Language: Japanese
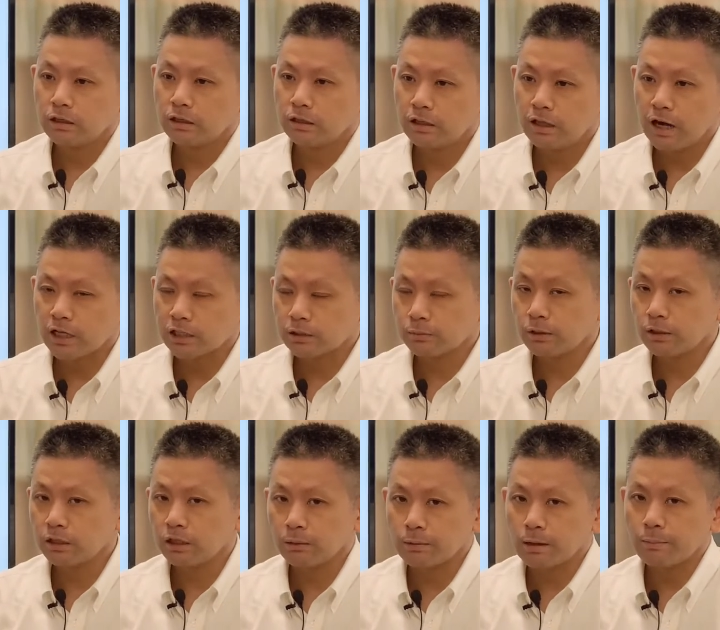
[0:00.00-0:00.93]
で集
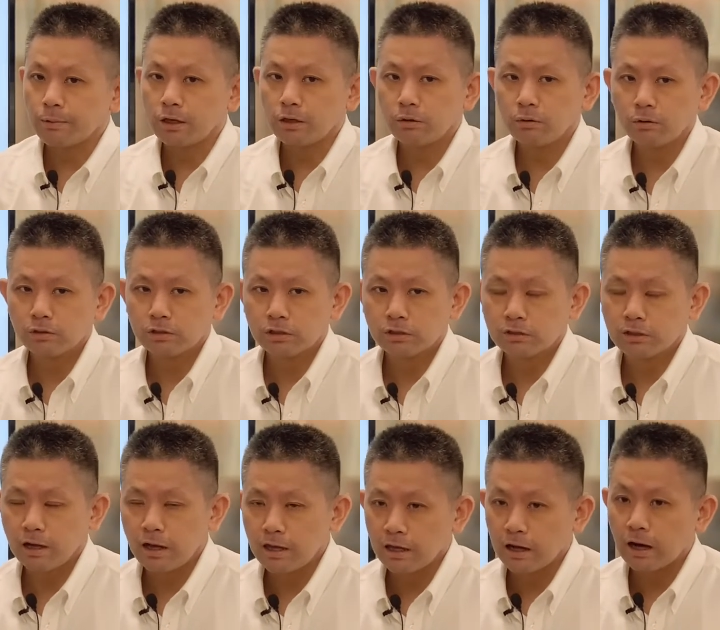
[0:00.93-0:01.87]
まってまあ勉強する
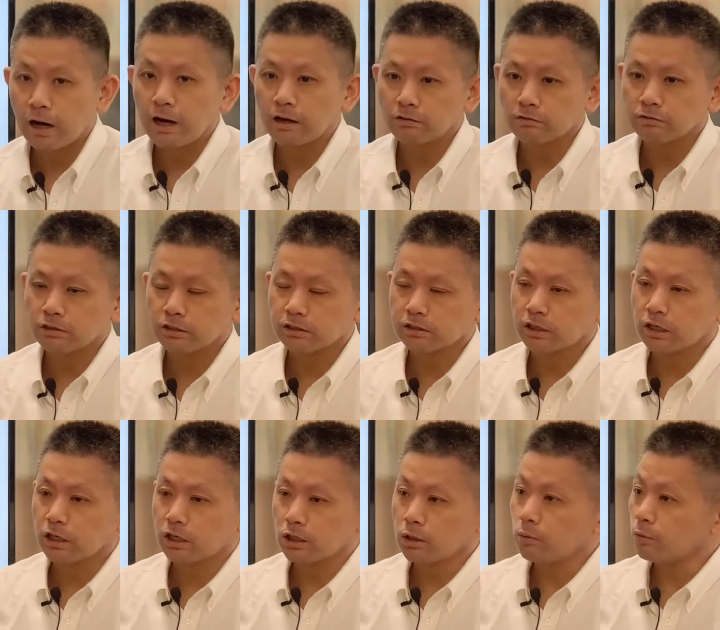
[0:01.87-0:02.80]
会があるんですけ
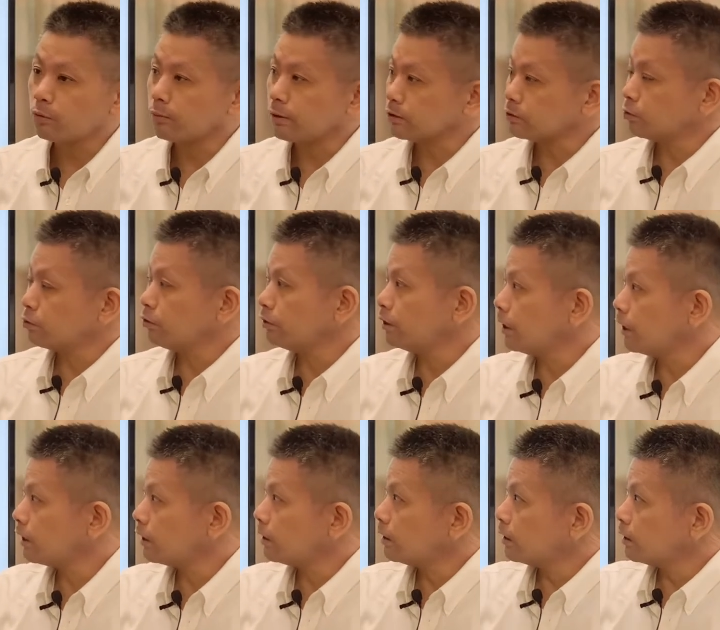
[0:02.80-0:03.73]
れども、まあ、そこ
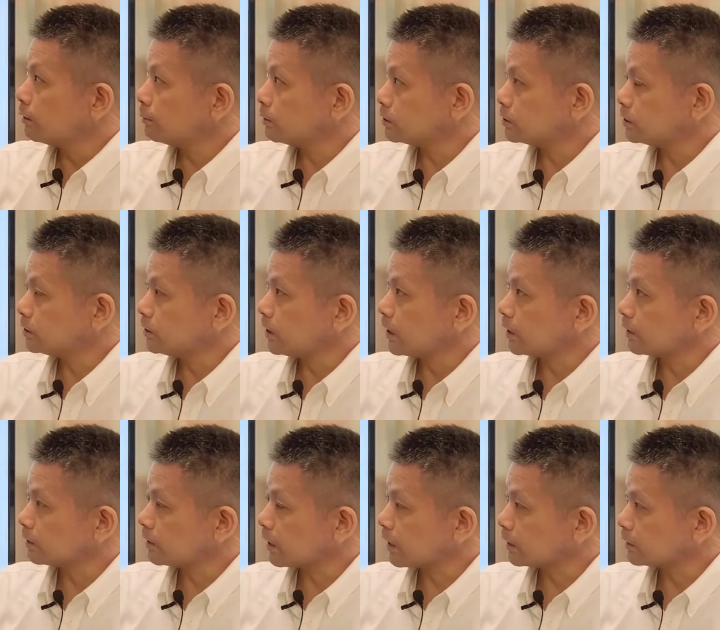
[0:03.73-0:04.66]
でまあ知り合っ
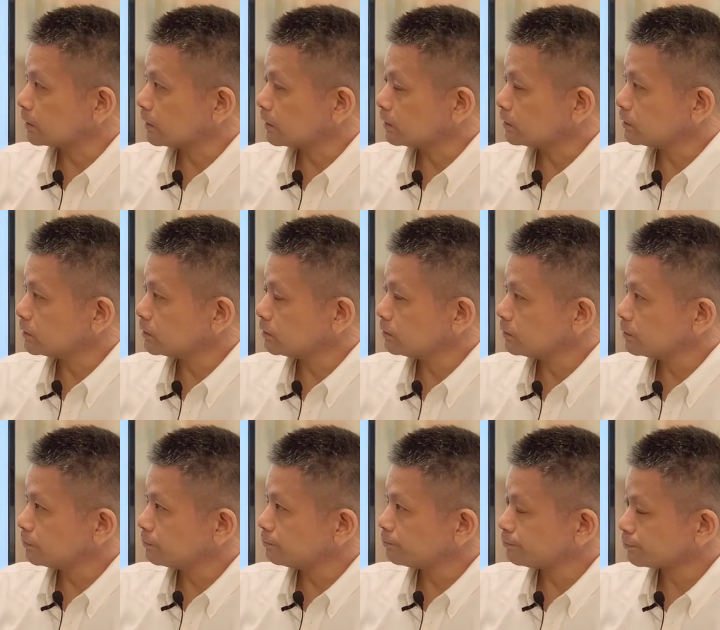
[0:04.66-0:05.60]
た方なんですよね。
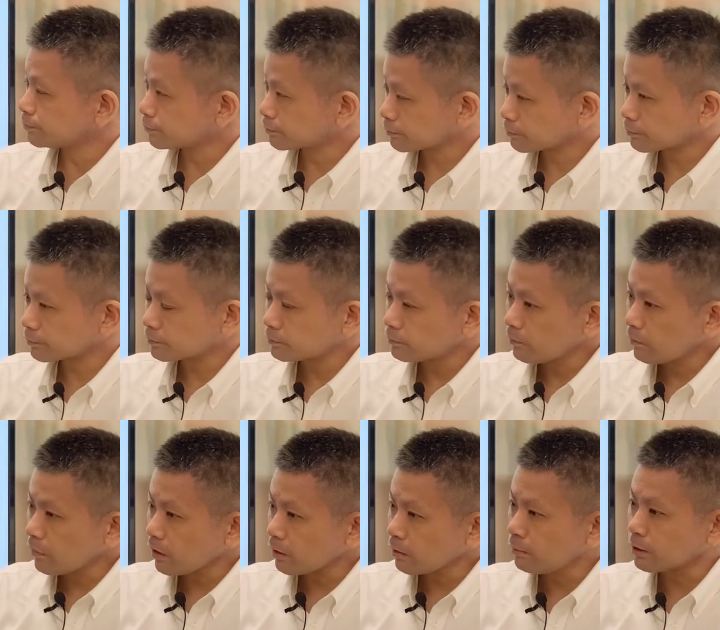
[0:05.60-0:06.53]

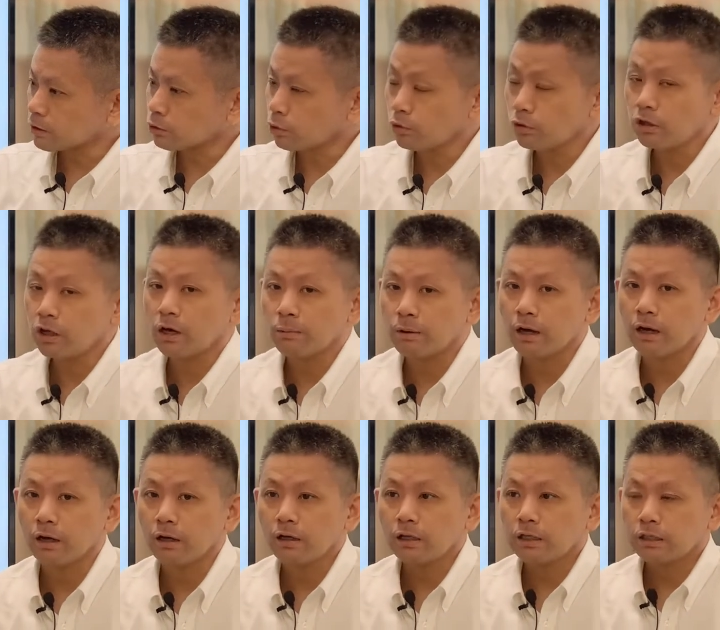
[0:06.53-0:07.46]
まあ、そこではま
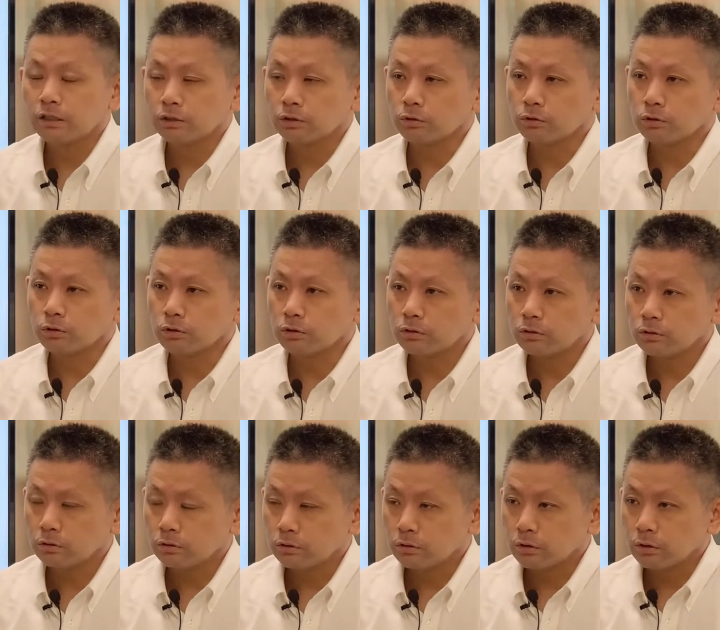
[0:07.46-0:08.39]
あその
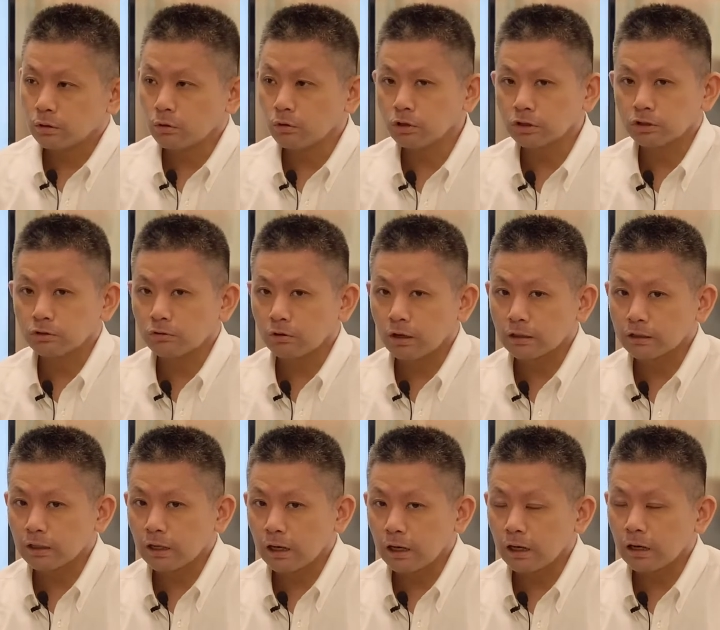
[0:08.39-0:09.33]
講師の
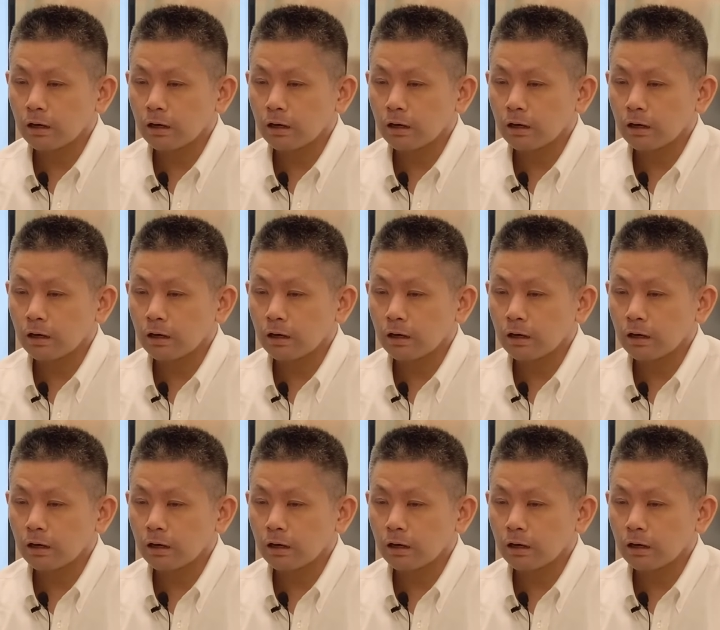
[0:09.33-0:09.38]
方